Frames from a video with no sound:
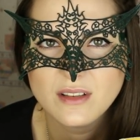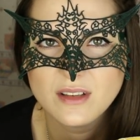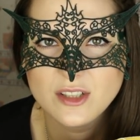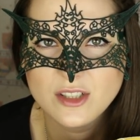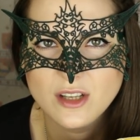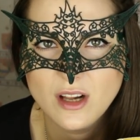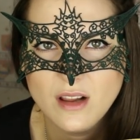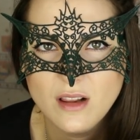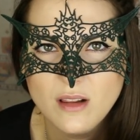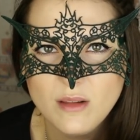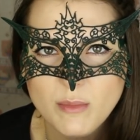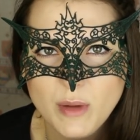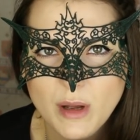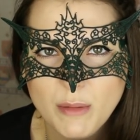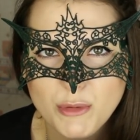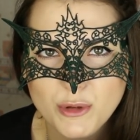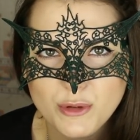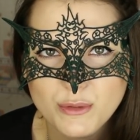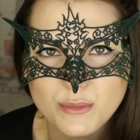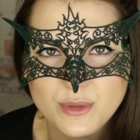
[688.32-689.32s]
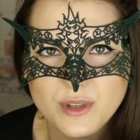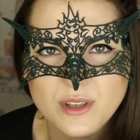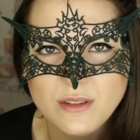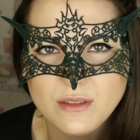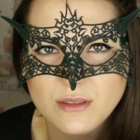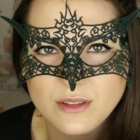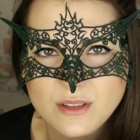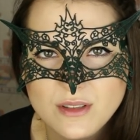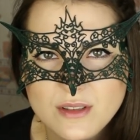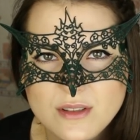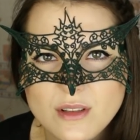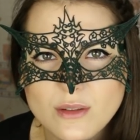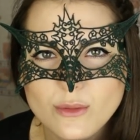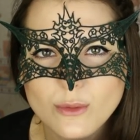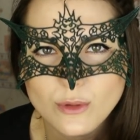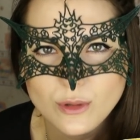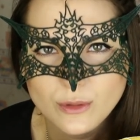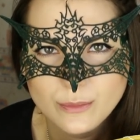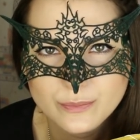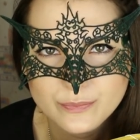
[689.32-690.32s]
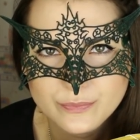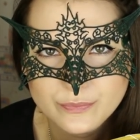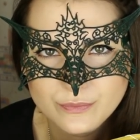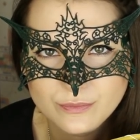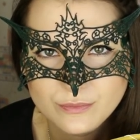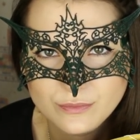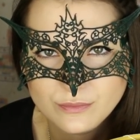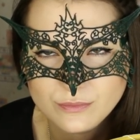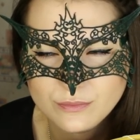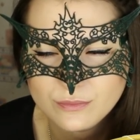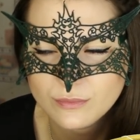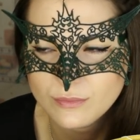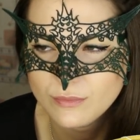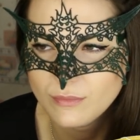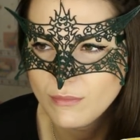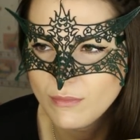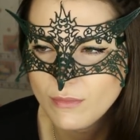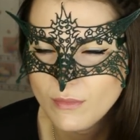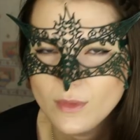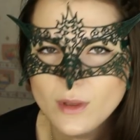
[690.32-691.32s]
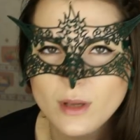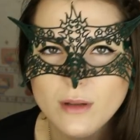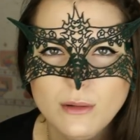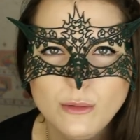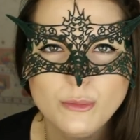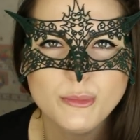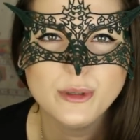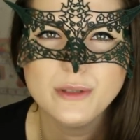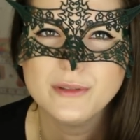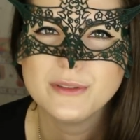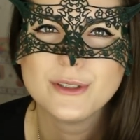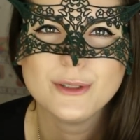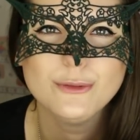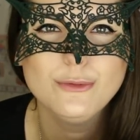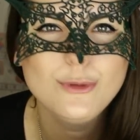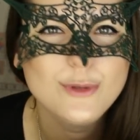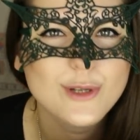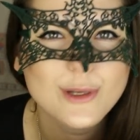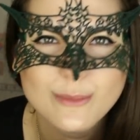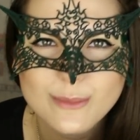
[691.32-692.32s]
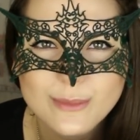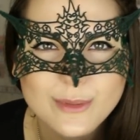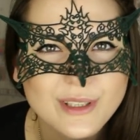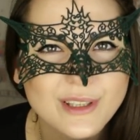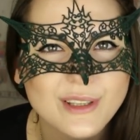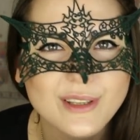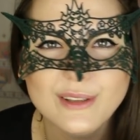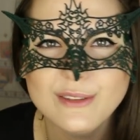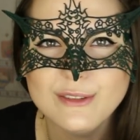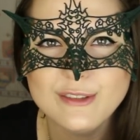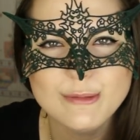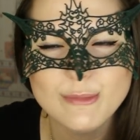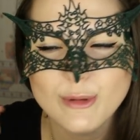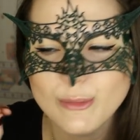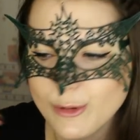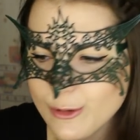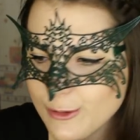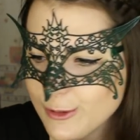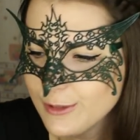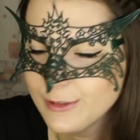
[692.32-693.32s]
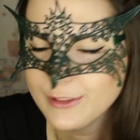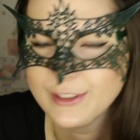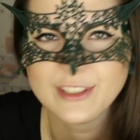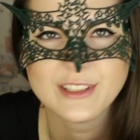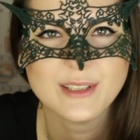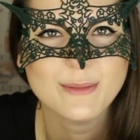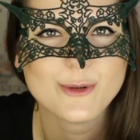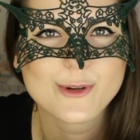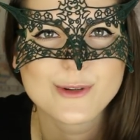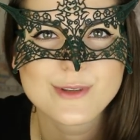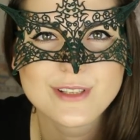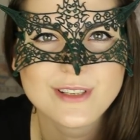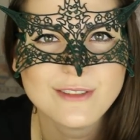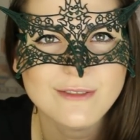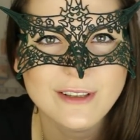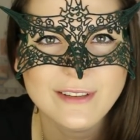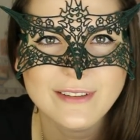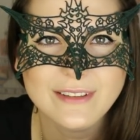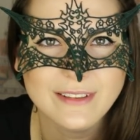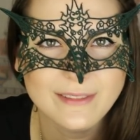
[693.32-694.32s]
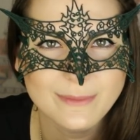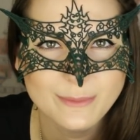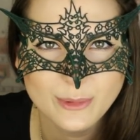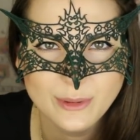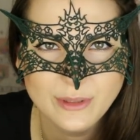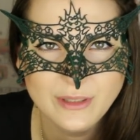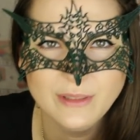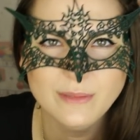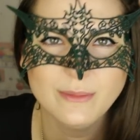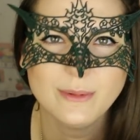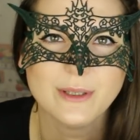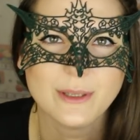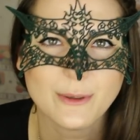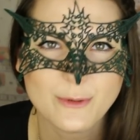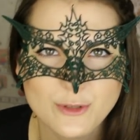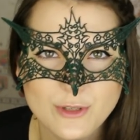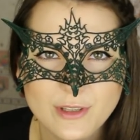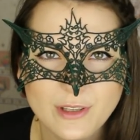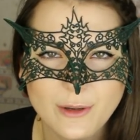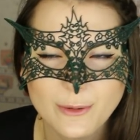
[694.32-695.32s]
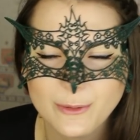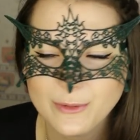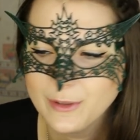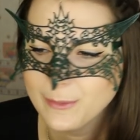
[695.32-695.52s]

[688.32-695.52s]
лежал папин бритвенный станок убился утром и, видимо, бросил так на бортике ванны. И, и, короче, так он